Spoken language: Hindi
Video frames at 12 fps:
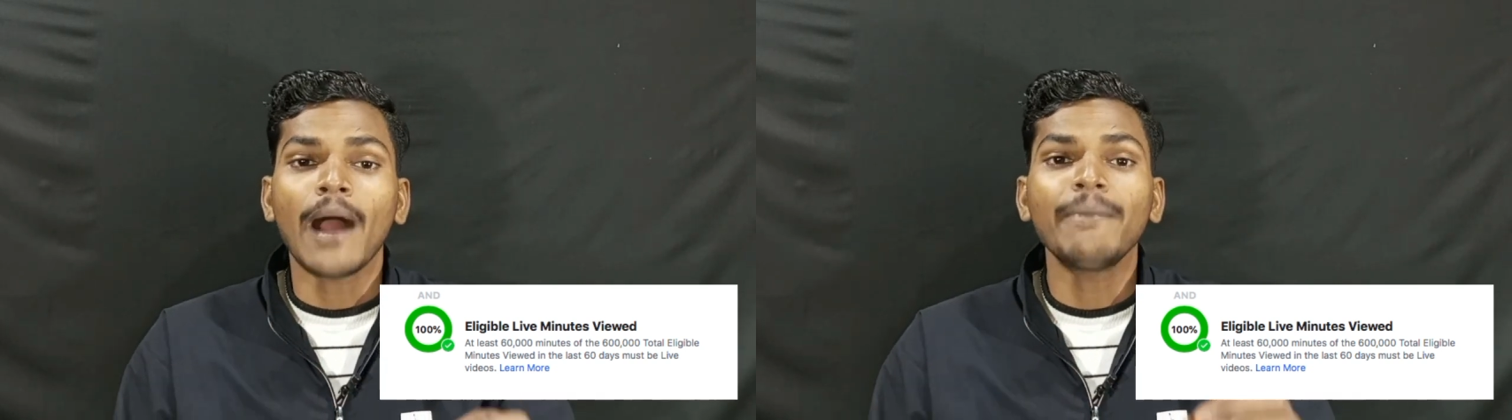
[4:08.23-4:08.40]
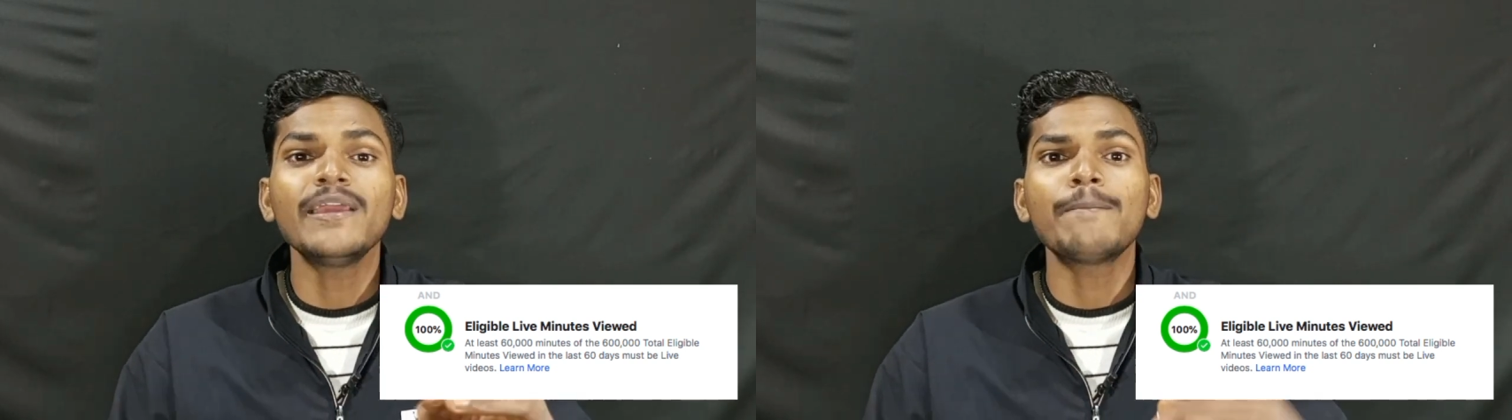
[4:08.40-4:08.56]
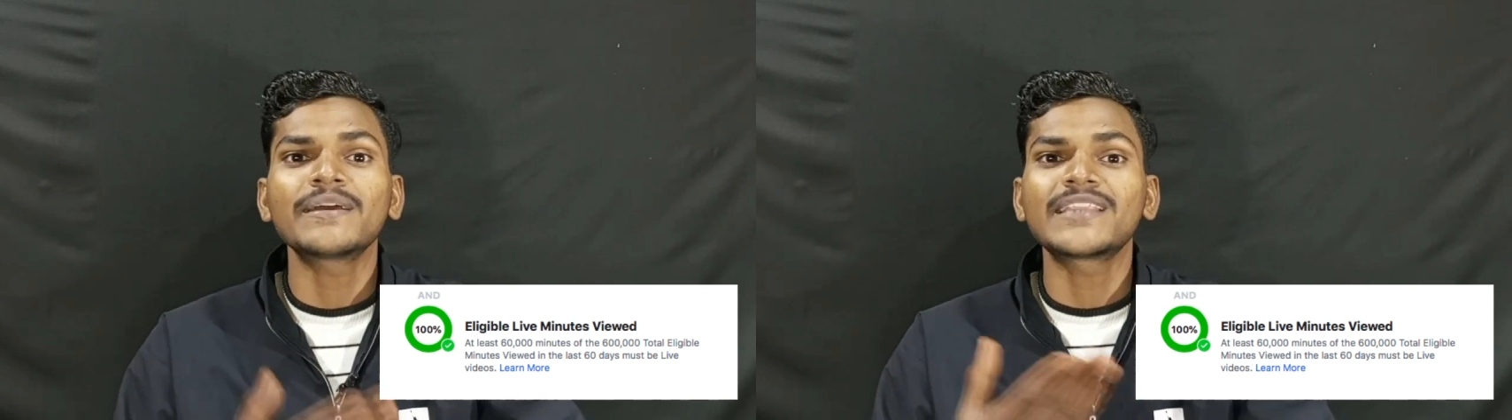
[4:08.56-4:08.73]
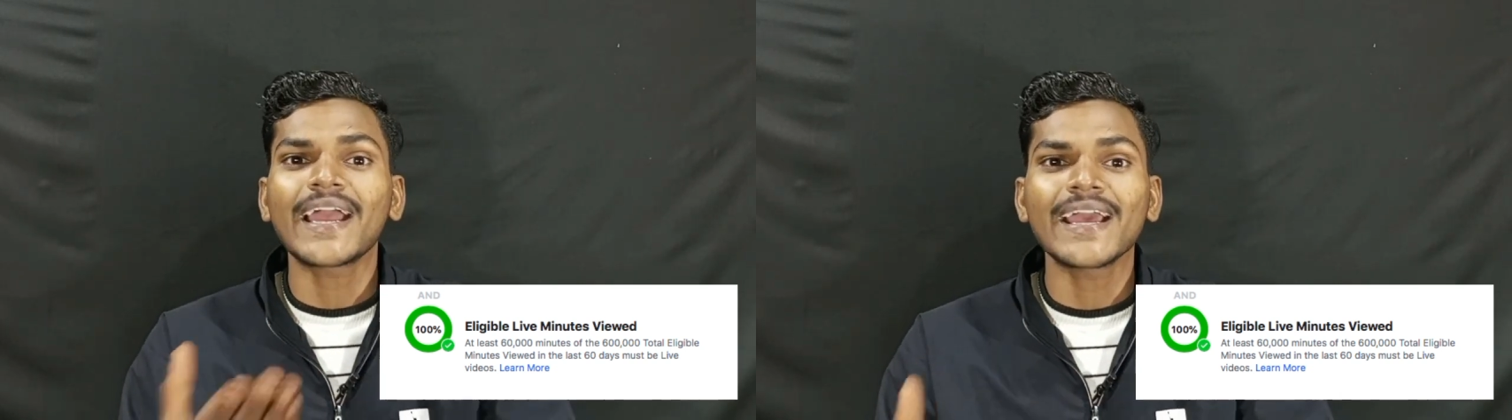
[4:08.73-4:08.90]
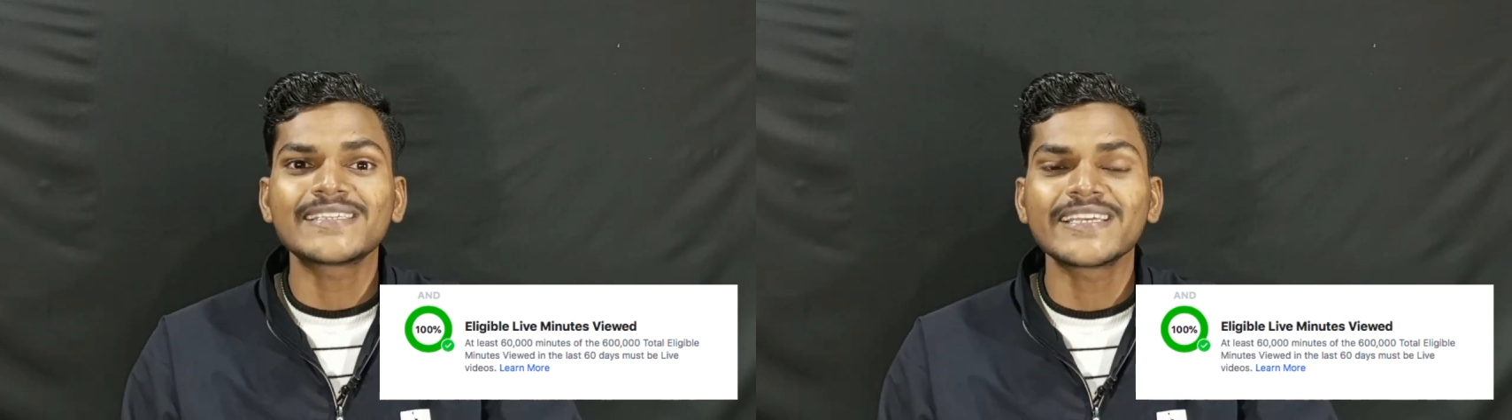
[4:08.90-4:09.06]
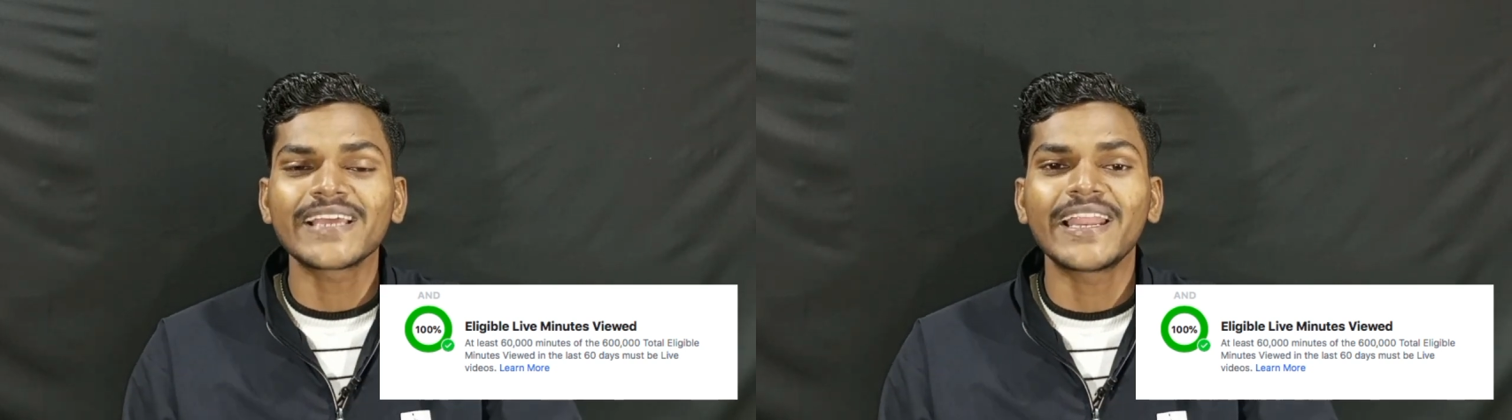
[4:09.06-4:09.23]
अब ये पता
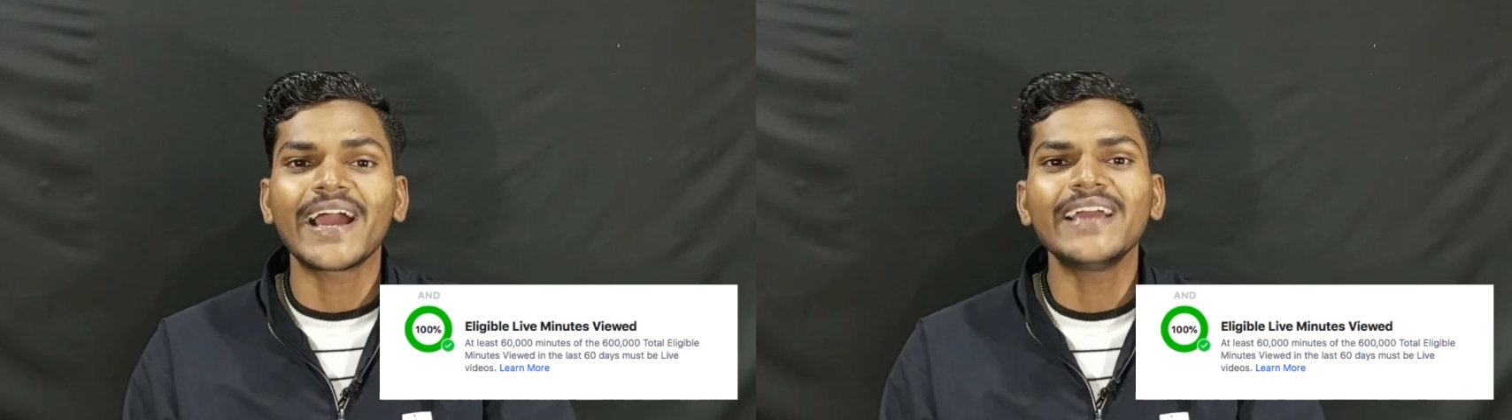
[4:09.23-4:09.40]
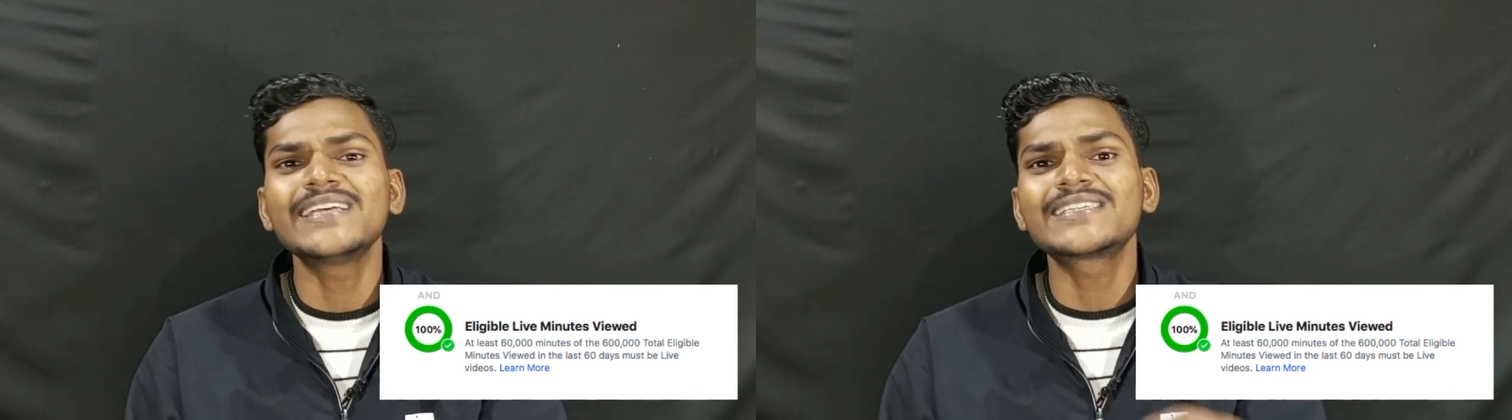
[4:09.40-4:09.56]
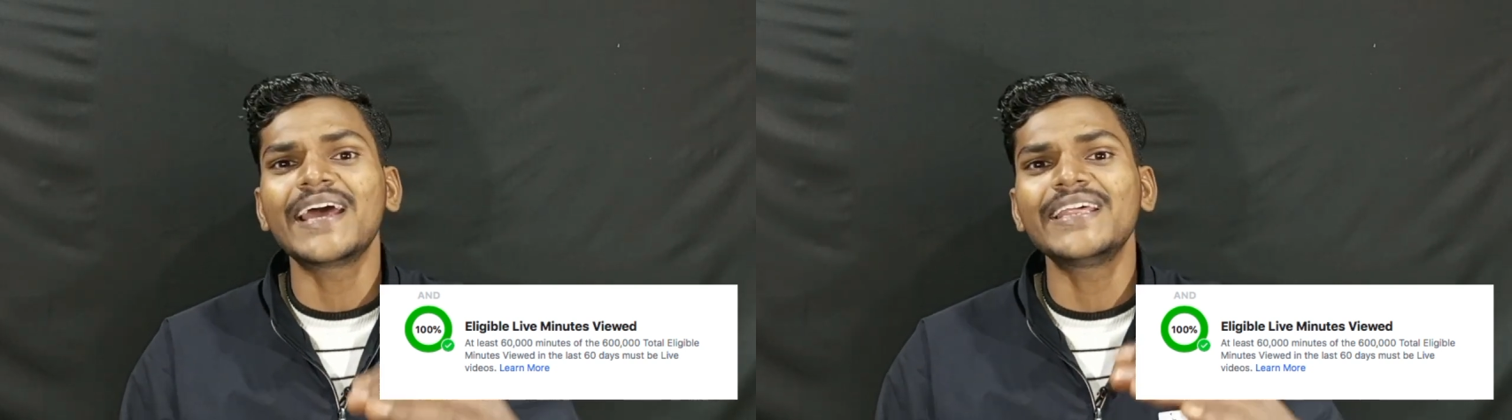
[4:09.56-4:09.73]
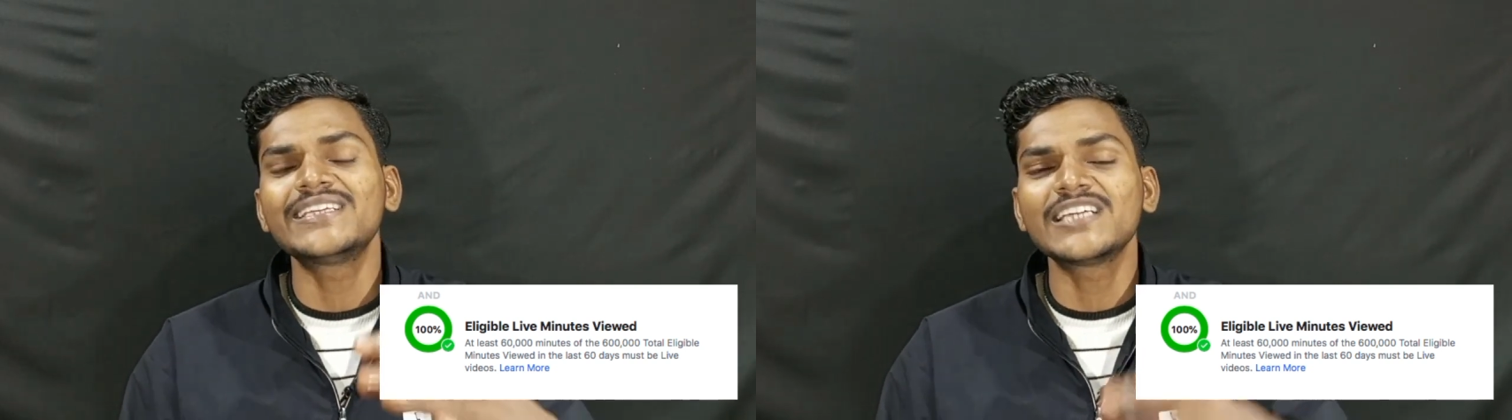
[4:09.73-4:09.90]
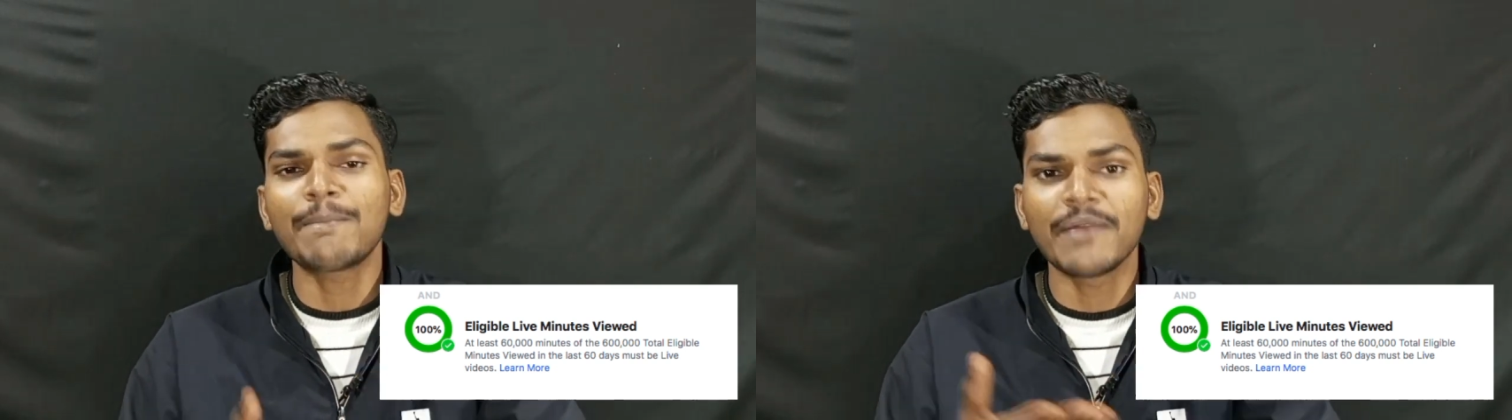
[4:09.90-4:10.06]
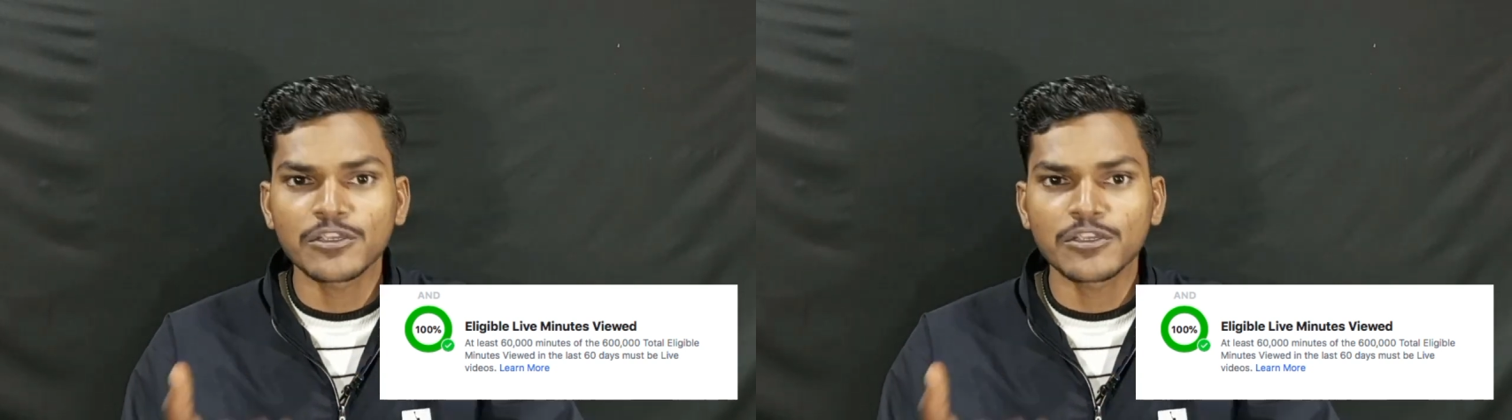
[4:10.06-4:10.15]
कैसे चलेगा ये सारी चीजें